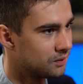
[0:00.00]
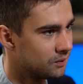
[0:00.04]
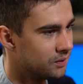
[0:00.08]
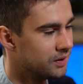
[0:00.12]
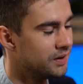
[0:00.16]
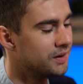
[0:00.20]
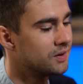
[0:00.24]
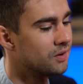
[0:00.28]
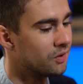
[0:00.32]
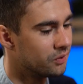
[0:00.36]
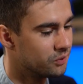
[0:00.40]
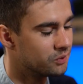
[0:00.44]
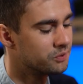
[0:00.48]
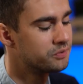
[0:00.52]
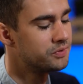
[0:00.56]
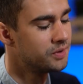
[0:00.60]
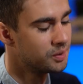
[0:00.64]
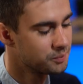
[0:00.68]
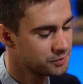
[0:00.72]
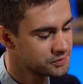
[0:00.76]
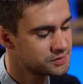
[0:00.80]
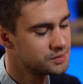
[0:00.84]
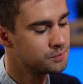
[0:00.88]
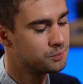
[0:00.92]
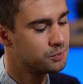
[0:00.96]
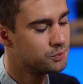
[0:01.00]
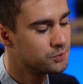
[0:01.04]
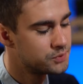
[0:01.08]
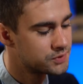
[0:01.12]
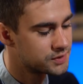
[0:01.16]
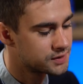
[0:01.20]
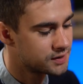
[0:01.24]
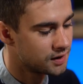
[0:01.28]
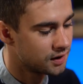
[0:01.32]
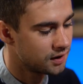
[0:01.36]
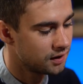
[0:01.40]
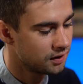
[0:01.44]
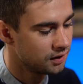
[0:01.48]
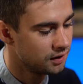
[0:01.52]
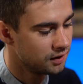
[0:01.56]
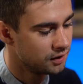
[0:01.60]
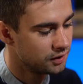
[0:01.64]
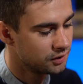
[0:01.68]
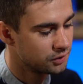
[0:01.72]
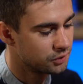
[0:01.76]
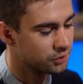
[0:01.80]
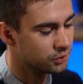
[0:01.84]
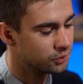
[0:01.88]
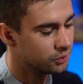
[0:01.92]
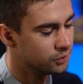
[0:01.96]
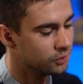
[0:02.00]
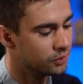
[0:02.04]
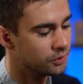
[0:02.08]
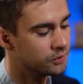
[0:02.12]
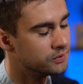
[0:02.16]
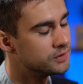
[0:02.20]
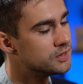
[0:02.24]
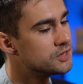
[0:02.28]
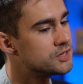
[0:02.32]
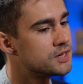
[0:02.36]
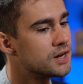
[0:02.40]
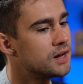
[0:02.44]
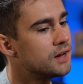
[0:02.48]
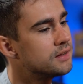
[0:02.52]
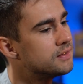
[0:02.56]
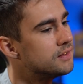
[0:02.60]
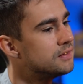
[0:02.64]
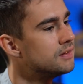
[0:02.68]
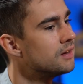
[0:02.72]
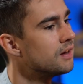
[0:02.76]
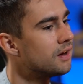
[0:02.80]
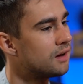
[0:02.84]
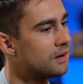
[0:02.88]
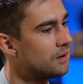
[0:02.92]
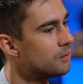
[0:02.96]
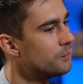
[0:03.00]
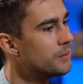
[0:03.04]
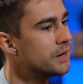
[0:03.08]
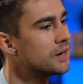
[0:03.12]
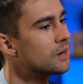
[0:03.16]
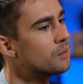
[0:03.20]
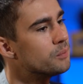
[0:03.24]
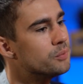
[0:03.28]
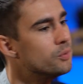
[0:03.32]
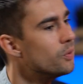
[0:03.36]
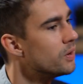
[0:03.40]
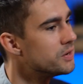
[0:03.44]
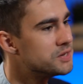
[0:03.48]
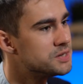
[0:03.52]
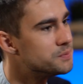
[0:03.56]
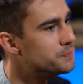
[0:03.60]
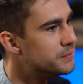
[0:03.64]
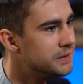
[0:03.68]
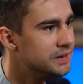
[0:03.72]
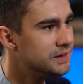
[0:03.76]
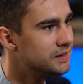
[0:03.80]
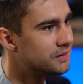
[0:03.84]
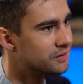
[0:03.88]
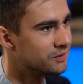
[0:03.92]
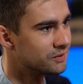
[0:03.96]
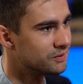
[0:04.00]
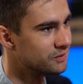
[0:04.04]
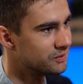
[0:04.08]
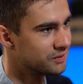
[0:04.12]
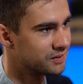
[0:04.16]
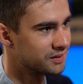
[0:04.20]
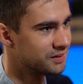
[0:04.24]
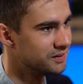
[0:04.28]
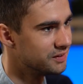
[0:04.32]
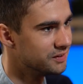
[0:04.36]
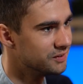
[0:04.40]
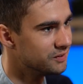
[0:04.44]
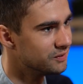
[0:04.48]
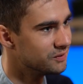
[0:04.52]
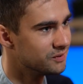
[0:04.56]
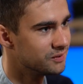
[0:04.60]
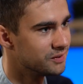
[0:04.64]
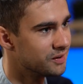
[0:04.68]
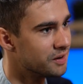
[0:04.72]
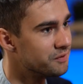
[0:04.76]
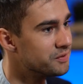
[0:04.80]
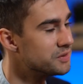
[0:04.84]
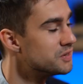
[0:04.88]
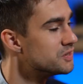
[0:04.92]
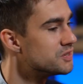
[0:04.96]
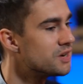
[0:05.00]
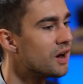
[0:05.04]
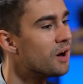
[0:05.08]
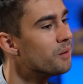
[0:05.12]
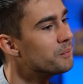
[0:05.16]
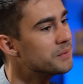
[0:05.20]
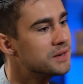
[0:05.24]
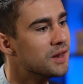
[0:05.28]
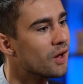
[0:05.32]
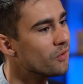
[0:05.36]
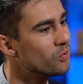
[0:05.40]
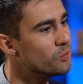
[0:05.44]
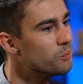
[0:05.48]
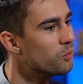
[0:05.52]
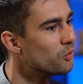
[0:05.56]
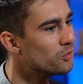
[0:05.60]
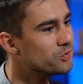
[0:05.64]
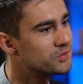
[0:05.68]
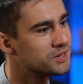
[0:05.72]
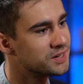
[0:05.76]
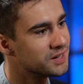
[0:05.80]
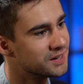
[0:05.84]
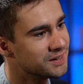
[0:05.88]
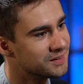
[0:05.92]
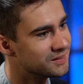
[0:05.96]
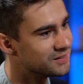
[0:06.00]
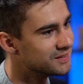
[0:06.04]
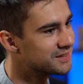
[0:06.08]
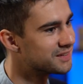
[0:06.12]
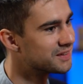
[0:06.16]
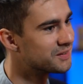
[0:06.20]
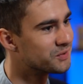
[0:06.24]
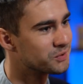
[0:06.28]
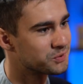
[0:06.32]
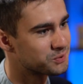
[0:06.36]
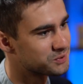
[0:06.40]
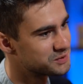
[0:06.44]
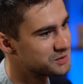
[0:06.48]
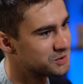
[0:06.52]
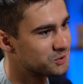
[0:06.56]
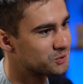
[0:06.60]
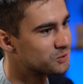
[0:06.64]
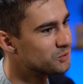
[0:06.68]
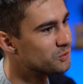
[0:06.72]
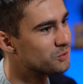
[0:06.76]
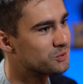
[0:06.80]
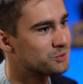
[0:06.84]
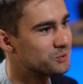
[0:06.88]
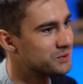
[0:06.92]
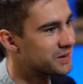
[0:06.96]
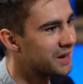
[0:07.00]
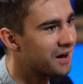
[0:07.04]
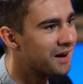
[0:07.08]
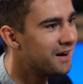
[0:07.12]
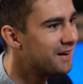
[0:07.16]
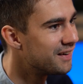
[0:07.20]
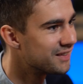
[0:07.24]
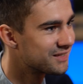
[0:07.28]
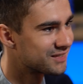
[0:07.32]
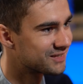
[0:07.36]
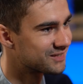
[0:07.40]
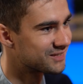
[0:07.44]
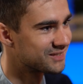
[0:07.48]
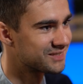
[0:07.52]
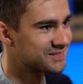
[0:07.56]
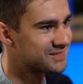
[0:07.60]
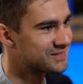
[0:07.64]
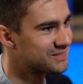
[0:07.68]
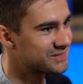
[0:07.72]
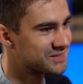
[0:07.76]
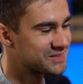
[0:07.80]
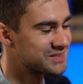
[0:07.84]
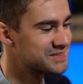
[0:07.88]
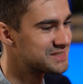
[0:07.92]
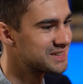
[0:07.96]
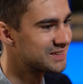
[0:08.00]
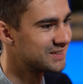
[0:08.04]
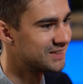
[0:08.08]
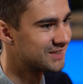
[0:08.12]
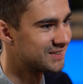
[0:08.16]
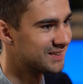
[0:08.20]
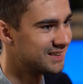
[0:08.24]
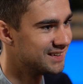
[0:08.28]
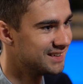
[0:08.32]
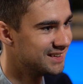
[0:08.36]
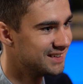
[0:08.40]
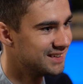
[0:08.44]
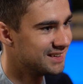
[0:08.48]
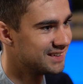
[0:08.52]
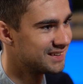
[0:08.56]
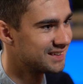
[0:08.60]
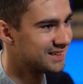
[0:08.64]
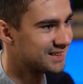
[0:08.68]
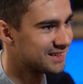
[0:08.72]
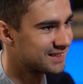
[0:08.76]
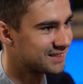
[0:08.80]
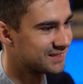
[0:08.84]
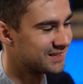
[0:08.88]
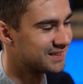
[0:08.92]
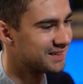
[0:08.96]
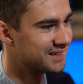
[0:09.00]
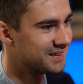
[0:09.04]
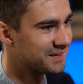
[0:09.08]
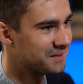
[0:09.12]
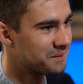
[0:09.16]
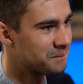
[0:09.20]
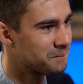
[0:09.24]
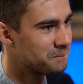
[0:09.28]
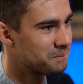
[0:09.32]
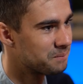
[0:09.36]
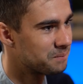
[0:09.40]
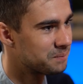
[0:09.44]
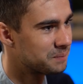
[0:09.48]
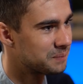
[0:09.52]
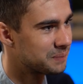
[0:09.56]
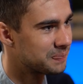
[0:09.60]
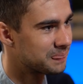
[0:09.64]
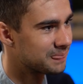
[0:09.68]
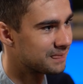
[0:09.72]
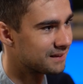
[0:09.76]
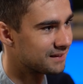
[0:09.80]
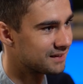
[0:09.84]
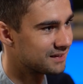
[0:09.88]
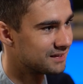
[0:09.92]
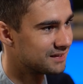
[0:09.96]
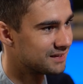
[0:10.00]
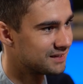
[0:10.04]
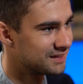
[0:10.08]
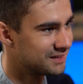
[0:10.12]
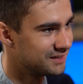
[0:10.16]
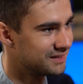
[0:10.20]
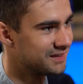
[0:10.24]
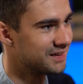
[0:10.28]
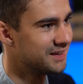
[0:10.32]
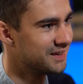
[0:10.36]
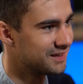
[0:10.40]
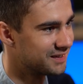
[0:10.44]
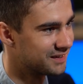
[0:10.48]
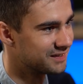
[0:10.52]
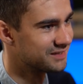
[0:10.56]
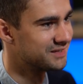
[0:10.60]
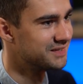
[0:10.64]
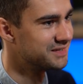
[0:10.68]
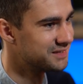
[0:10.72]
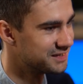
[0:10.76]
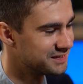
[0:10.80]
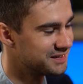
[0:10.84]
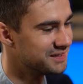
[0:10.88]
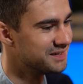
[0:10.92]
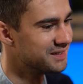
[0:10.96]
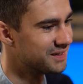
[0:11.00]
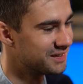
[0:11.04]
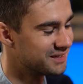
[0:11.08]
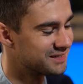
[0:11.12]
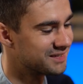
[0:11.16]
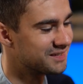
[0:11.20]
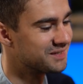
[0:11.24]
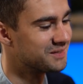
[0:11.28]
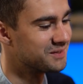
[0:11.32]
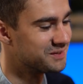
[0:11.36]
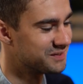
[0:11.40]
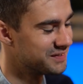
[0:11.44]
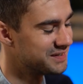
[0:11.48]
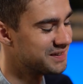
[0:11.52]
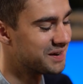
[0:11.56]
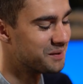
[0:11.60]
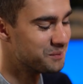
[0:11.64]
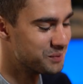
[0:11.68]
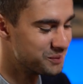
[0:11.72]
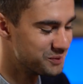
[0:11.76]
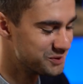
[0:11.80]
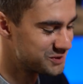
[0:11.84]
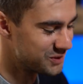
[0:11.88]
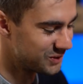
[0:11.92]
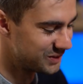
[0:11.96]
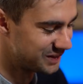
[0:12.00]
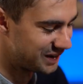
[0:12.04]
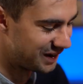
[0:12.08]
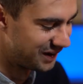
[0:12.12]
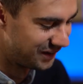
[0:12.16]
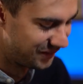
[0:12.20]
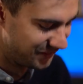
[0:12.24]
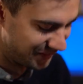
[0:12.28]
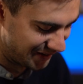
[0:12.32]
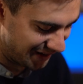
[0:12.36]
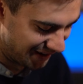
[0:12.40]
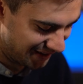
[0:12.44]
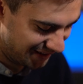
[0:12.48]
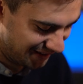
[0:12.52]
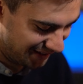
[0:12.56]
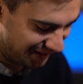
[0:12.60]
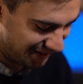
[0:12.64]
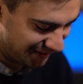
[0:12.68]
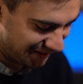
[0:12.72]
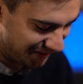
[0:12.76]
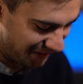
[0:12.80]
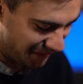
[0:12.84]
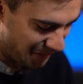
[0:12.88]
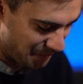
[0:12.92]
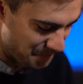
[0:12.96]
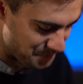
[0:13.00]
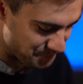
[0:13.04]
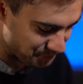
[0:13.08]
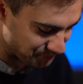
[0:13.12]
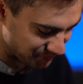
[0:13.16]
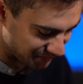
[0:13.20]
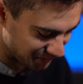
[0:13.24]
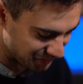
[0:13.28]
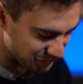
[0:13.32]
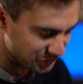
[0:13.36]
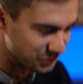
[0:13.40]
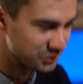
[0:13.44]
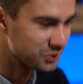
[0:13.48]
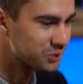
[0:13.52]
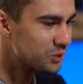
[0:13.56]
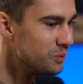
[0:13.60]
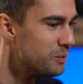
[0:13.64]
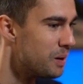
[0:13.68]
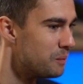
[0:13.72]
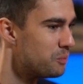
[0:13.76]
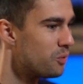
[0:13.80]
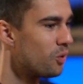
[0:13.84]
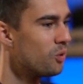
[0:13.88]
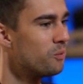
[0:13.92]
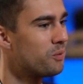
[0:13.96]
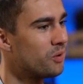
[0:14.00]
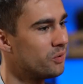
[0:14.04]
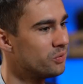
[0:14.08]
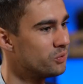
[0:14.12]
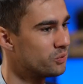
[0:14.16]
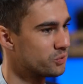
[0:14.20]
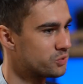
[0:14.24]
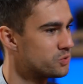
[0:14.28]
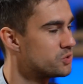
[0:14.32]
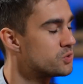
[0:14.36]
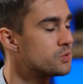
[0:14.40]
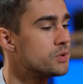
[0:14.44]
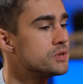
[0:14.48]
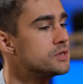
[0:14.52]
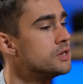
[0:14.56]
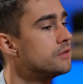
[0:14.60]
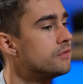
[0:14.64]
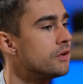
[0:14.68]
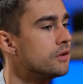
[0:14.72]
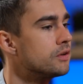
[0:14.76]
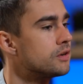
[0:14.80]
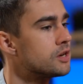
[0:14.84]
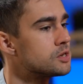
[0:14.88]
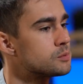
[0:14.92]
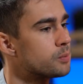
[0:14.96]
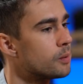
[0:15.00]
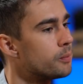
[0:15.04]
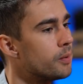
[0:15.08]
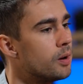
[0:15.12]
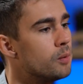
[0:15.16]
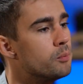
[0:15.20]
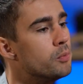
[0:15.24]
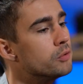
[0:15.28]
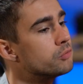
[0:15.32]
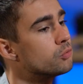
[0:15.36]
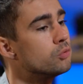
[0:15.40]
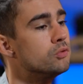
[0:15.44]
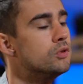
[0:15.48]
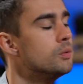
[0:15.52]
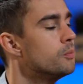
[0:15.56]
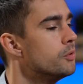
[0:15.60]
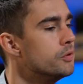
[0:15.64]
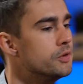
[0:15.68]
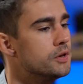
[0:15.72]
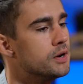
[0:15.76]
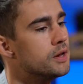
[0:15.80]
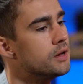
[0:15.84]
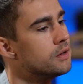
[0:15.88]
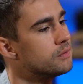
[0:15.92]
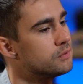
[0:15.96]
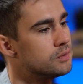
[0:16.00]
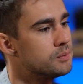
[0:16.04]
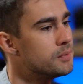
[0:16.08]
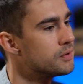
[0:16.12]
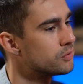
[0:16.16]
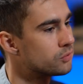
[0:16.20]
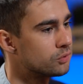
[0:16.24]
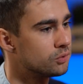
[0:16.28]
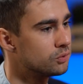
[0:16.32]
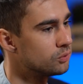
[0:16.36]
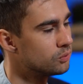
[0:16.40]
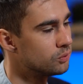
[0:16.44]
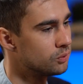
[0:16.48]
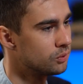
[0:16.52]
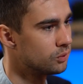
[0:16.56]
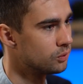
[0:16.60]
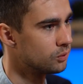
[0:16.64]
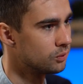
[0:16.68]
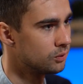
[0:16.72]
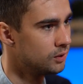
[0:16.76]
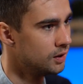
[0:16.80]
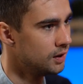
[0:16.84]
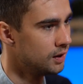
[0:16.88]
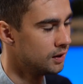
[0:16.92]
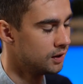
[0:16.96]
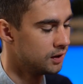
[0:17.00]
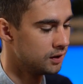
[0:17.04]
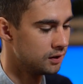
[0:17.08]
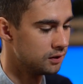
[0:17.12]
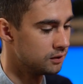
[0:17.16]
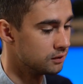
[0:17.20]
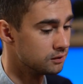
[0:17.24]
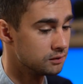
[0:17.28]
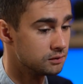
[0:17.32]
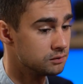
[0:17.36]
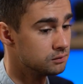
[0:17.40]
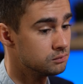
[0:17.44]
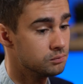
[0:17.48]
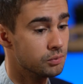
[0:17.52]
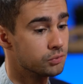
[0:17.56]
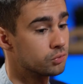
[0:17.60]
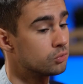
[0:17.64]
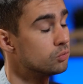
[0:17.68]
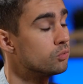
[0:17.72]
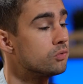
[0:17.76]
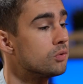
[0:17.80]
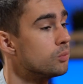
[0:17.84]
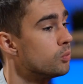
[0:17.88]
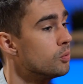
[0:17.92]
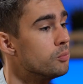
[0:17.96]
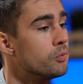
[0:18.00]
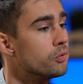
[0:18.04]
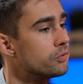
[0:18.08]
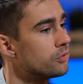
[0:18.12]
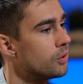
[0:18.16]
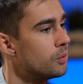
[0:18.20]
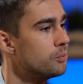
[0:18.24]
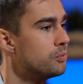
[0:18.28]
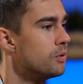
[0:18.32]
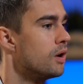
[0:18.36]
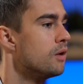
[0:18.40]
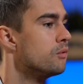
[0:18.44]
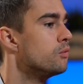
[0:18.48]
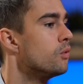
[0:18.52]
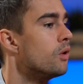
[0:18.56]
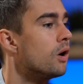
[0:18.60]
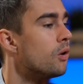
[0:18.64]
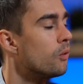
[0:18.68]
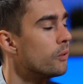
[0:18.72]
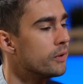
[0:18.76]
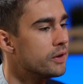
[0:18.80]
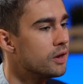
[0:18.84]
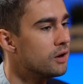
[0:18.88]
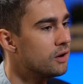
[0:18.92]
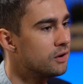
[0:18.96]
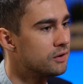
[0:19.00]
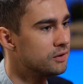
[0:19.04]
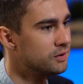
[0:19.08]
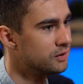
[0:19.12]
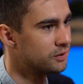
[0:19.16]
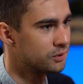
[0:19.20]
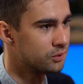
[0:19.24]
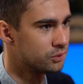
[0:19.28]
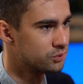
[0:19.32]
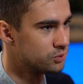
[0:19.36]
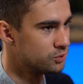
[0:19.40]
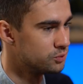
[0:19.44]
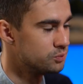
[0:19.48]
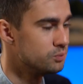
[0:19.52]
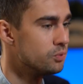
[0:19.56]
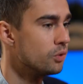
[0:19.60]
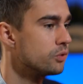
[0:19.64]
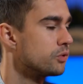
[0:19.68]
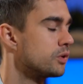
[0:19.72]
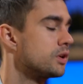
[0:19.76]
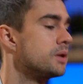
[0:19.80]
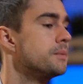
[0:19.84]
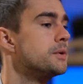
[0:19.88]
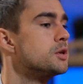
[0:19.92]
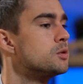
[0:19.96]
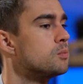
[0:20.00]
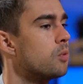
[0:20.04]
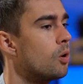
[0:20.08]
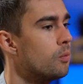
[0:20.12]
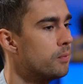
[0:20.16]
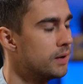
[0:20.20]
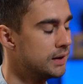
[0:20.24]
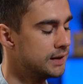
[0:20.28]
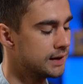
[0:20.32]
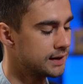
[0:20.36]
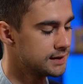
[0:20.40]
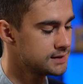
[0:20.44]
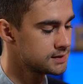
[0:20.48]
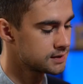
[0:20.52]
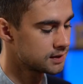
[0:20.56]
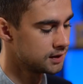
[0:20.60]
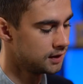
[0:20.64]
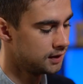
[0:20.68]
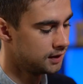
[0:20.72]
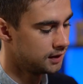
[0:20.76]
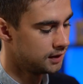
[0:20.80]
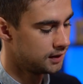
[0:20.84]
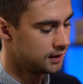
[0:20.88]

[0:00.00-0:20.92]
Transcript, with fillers: Tu vois, d'accord. Donc finalement, c'est plus ça que euh, déjà, tu étais un mec un peu atypique euh, qui euh, avait déjà un milliard de projets, qui construisait des trucs dans son garage. non, non, ça, je, les admire beaucoup ces profils-là, mais. Ok, d'accord. C'était, on va dire un peu plus sur le tas. Ok. donc du coup, bah, pour reprendre, donc tu choisis de faire une classe prépa parce que tu es bon élève et parce que, parce que tout simplement, c'est un peu la voie royale et que tu, entre guillemets, tu prends pas de risques.